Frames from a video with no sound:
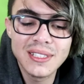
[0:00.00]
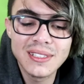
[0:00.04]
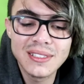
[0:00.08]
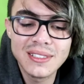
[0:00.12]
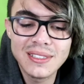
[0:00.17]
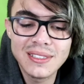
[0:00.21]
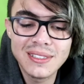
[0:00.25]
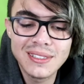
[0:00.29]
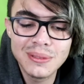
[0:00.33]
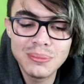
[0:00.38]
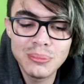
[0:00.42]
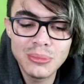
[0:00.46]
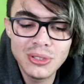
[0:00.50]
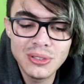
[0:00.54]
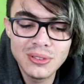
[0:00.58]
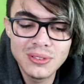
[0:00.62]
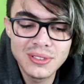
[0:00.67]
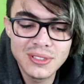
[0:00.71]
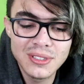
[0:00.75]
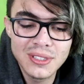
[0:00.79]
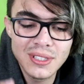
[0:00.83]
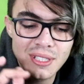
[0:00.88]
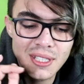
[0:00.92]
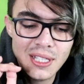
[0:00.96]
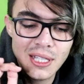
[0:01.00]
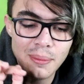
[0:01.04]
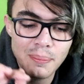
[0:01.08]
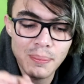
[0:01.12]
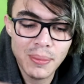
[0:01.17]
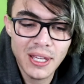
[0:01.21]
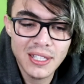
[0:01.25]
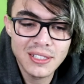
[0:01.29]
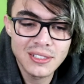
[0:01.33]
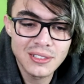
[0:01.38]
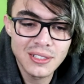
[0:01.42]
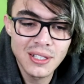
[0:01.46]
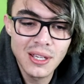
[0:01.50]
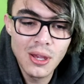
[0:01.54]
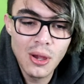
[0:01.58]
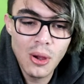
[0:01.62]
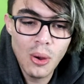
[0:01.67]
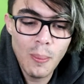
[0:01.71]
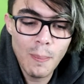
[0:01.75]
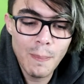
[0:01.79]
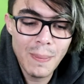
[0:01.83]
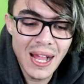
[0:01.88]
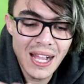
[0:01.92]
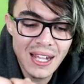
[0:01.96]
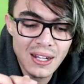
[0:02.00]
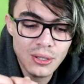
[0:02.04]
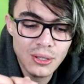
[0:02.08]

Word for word: nesse símbolozinho aqui que parece uma